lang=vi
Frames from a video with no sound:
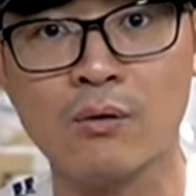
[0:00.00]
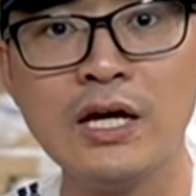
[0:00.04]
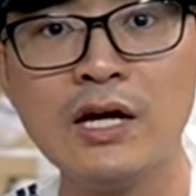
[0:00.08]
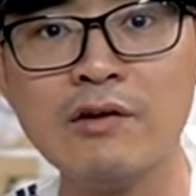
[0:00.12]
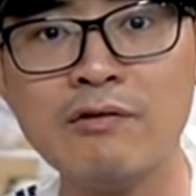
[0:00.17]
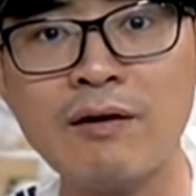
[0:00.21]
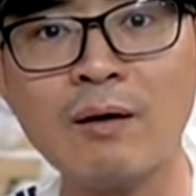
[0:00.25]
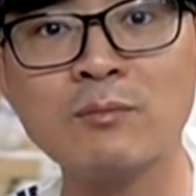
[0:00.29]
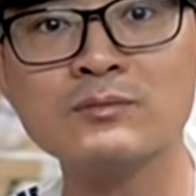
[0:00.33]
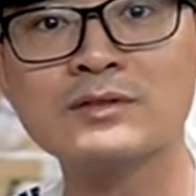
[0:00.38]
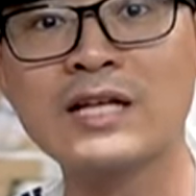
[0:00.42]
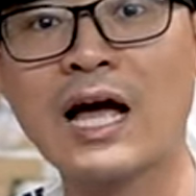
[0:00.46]
Hy
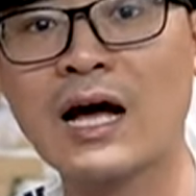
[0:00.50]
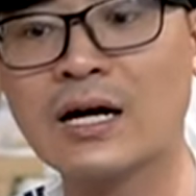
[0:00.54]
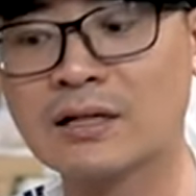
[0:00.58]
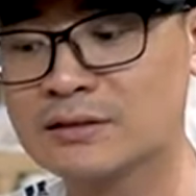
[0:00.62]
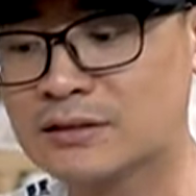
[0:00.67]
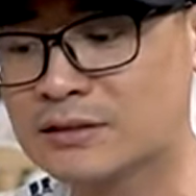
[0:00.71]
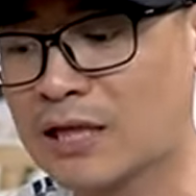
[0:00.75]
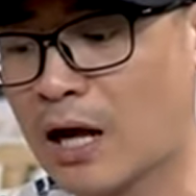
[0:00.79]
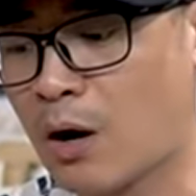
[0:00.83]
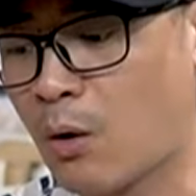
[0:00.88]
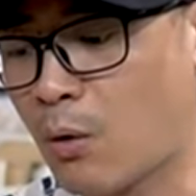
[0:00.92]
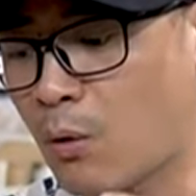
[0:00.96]
vọng rằng
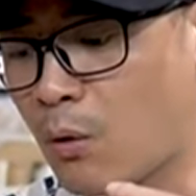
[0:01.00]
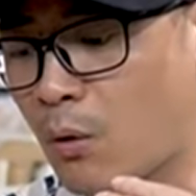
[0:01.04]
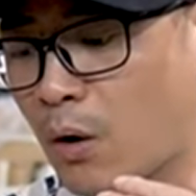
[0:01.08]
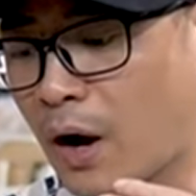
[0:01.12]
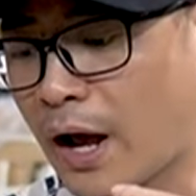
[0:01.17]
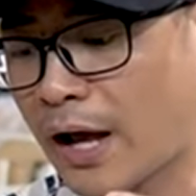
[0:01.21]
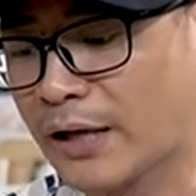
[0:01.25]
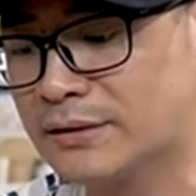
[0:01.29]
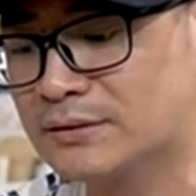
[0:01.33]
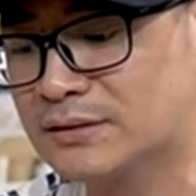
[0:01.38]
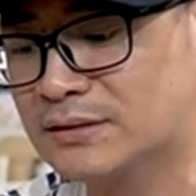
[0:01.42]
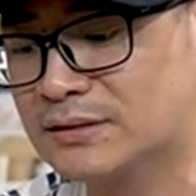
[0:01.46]
sau
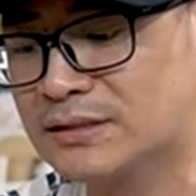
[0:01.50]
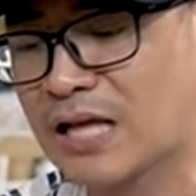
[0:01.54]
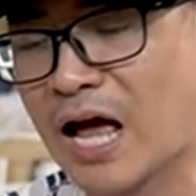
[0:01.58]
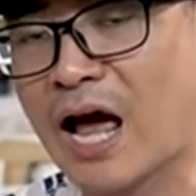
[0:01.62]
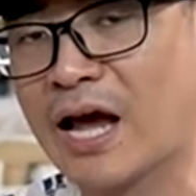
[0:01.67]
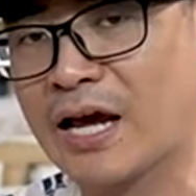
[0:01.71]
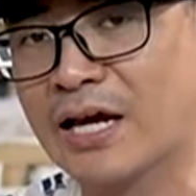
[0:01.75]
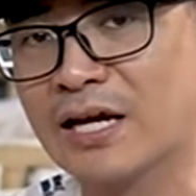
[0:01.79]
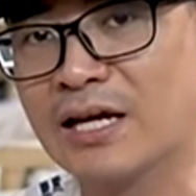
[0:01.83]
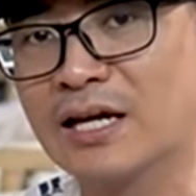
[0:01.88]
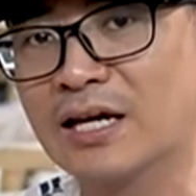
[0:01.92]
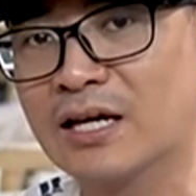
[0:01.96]
anh
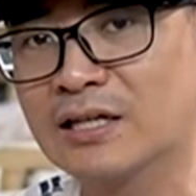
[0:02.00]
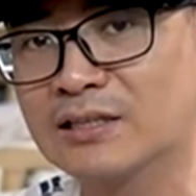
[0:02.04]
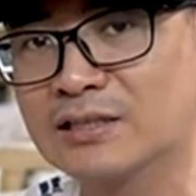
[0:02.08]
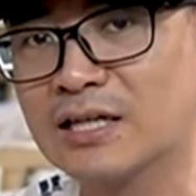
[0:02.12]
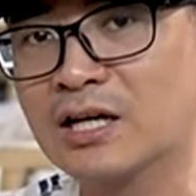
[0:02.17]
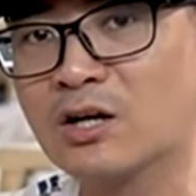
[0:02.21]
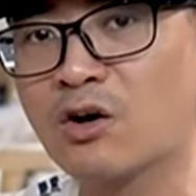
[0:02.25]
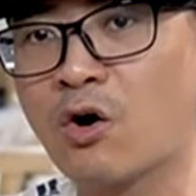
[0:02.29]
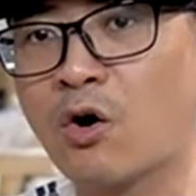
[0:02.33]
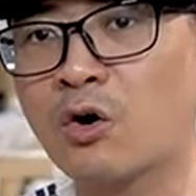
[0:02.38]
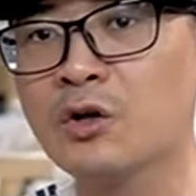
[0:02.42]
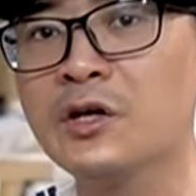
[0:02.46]
Giai
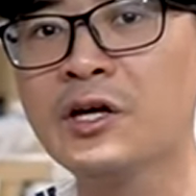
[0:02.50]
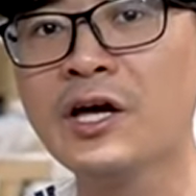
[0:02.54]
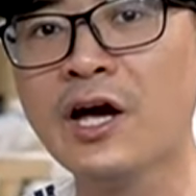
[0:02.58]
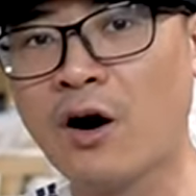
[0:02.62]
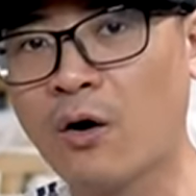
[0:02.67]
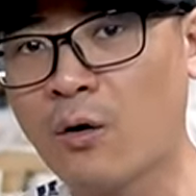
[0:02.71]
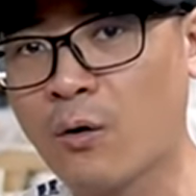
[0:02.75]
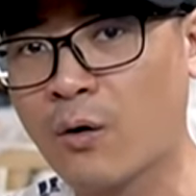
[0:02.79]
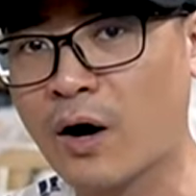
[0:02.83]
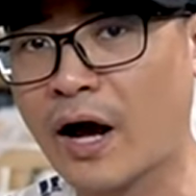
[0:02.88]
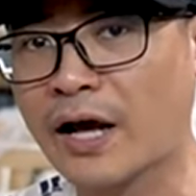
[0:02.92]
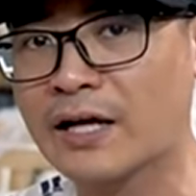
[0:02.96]
sẽ có
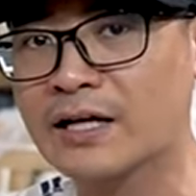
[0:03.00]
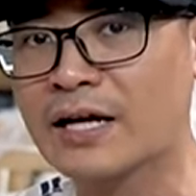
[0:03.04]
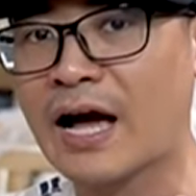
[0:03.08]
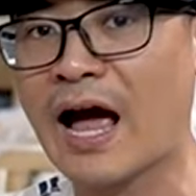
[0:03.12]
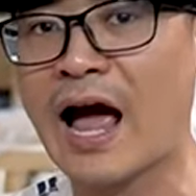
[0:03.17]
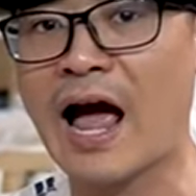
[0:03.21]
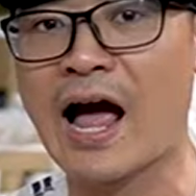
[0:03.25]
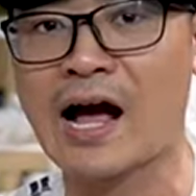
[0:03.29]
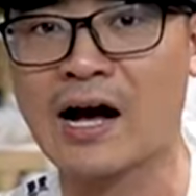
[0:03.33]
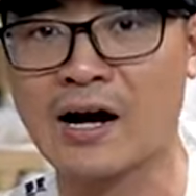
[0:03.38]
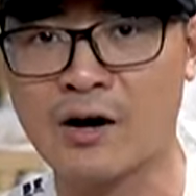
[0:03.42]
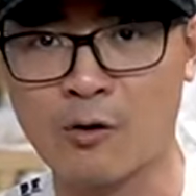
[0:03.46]
nhiều khách
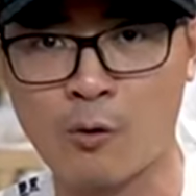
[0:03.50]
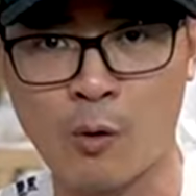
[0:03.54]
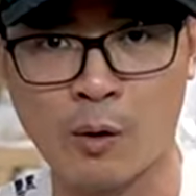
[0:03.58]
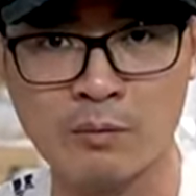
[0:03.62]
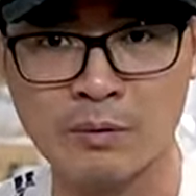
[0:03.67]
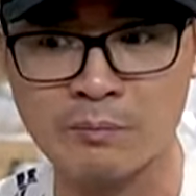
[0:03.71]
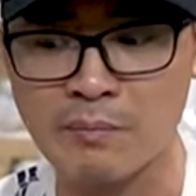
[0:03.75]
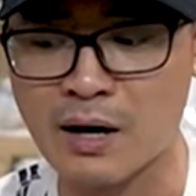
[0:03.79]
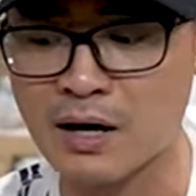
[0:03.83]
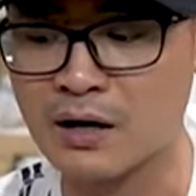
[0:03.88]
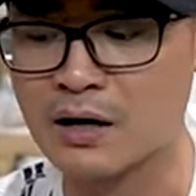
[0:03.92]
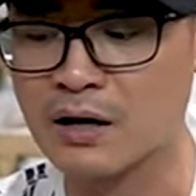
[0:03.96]
hàng ở ngoài
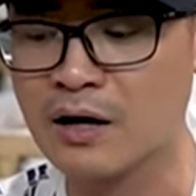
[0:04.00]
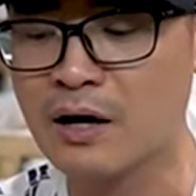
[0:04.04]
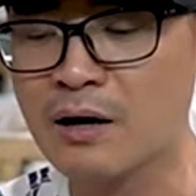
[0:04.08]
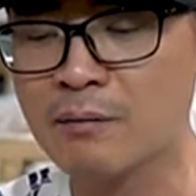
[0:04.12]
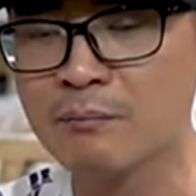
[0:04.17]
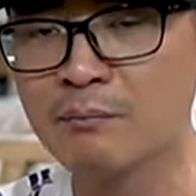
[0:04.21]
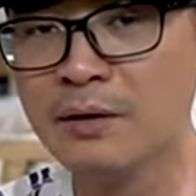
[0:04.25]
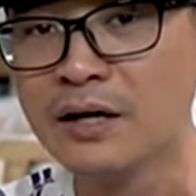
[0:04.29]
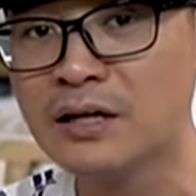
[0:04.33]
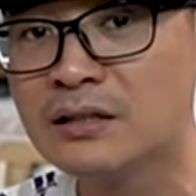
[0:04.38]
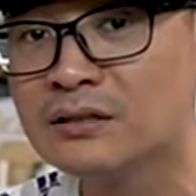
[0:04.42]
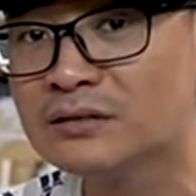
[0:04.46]
miền Bắc
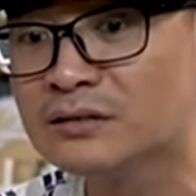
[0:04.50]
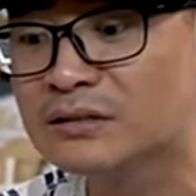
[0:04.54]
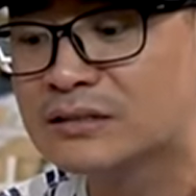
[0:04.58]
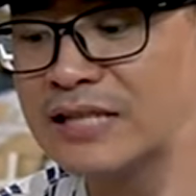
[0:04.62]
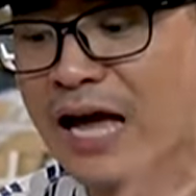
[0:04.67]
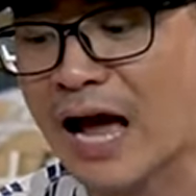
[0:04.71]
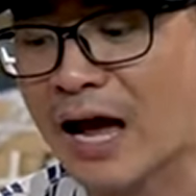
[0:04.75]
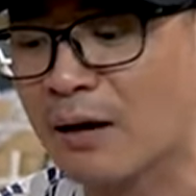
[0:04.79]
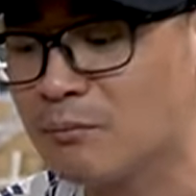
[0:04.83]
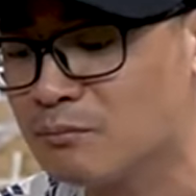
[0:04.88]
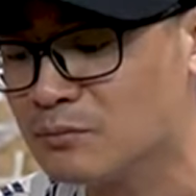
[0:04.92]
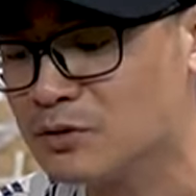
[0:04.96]
mình
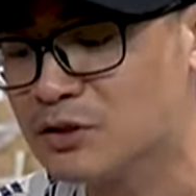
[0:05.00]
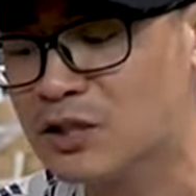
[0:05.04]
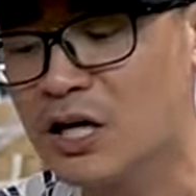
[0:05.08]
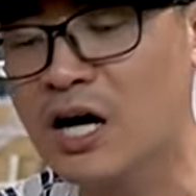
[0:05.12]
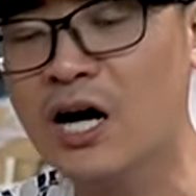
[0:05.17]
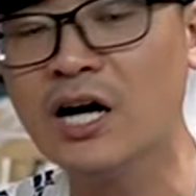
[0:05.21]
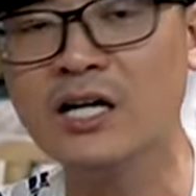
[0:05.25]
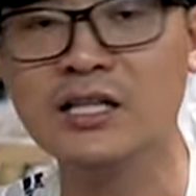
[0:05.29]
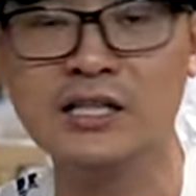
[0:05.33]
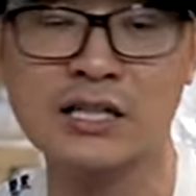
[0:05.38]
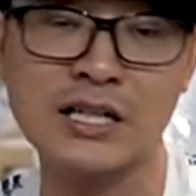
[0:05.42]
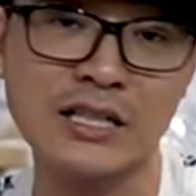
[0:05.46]
dám
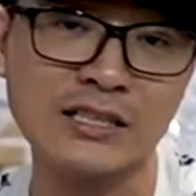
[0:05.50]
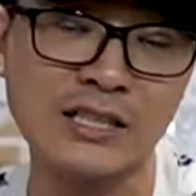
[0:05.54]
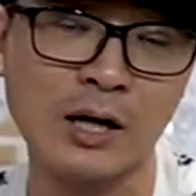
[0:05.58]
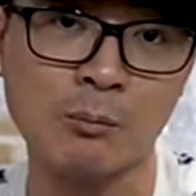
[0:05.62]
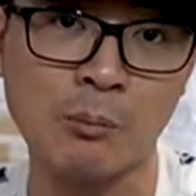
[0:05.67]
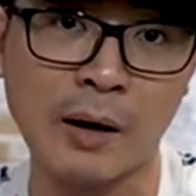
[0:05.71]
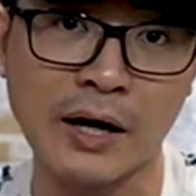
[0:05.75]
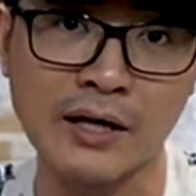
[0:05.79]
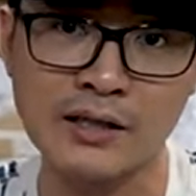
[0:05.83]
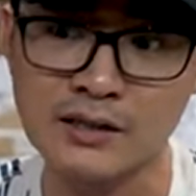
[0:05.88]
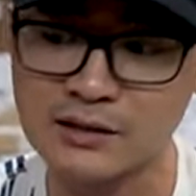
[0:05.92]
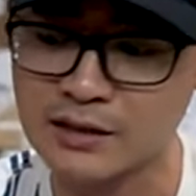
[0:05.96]
chơi những cái
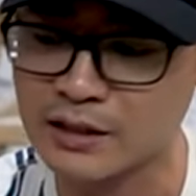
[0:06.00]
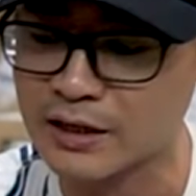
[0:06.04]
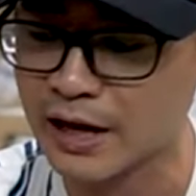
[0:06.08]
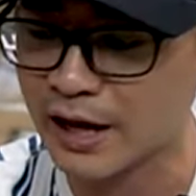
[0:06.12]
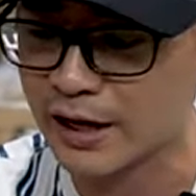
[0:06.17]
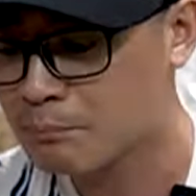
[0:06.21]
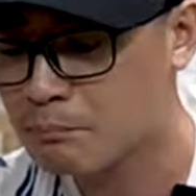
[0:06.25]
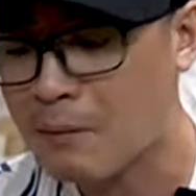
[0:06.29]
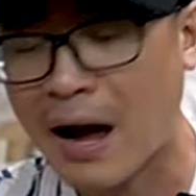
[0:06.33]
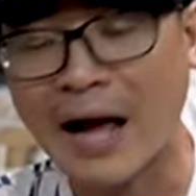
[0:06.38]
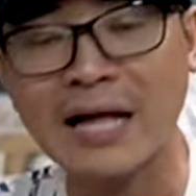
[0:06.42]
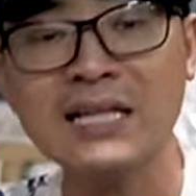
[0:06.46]
dòng máy như thế
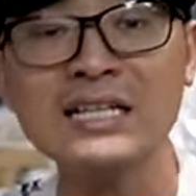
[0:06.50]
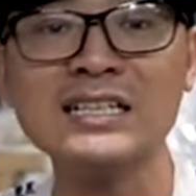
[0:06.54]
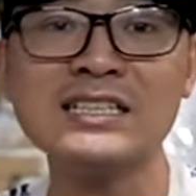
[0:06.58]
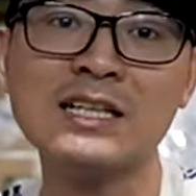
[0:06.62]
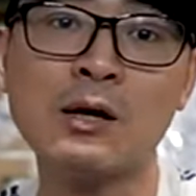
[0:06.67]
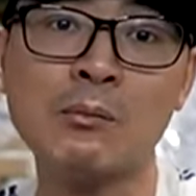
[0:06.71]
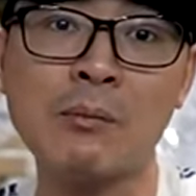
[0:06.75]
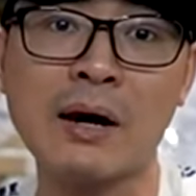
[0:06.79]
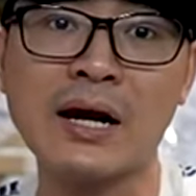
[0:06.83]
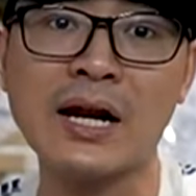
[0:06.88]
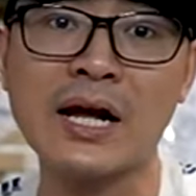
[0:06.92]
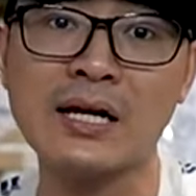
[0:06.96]
này. Bán những cái
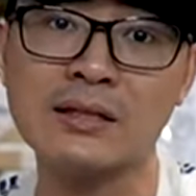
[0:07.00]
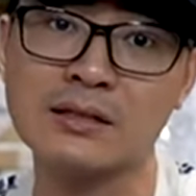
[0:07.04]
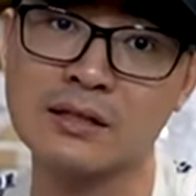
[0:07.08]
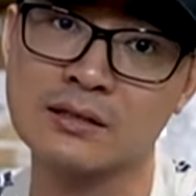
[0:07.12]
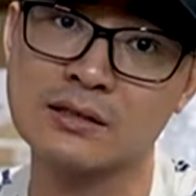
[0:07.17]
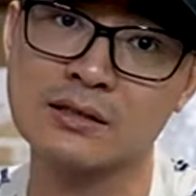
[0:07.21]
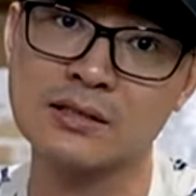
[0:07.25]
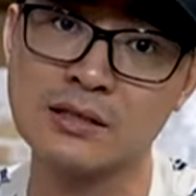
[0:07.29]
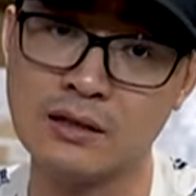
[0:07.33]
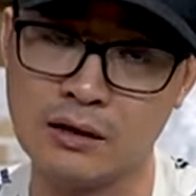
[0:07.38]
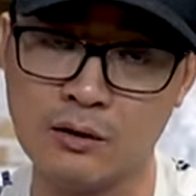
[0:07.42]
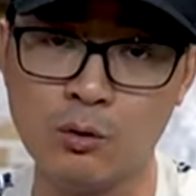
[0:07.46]
dòng máy này thực
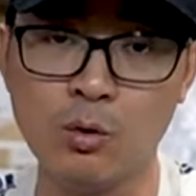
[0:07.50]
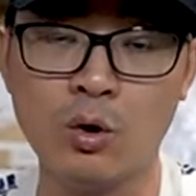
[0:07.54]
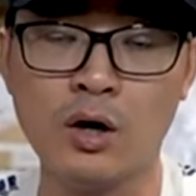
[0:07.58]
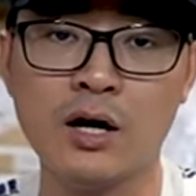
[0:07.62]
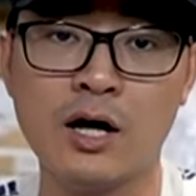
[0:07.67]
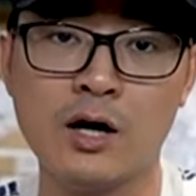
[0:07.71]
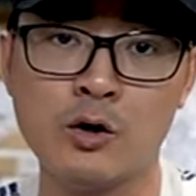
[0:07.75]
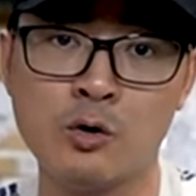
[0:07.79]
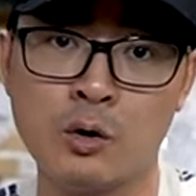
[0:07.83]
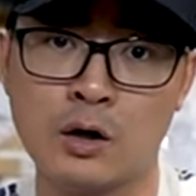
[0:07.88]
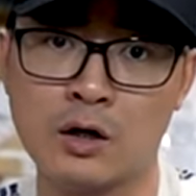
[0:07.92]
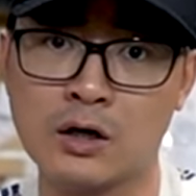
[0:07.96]
sự luôn
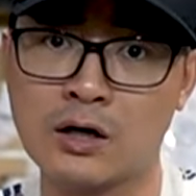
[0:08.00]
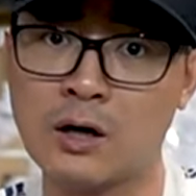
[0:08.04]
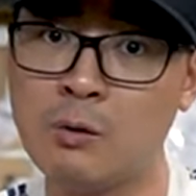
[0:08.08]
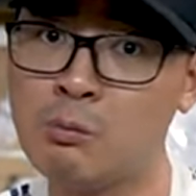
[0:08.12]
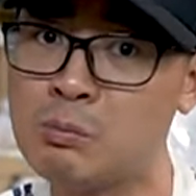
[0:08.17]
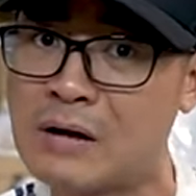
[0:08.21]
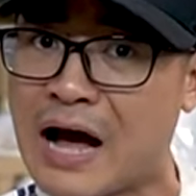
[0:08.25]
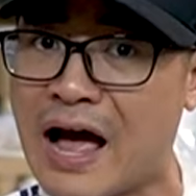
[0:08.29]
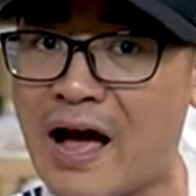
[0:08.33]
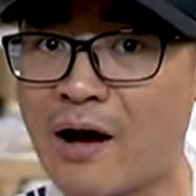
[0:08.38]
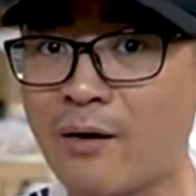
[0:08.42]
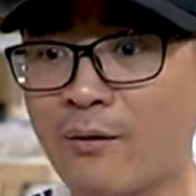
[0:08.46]
lợi nhuận
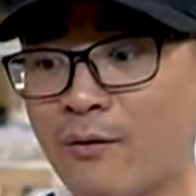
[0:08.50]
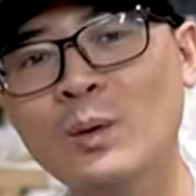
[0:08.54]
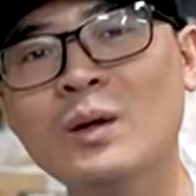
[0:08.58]
không cao.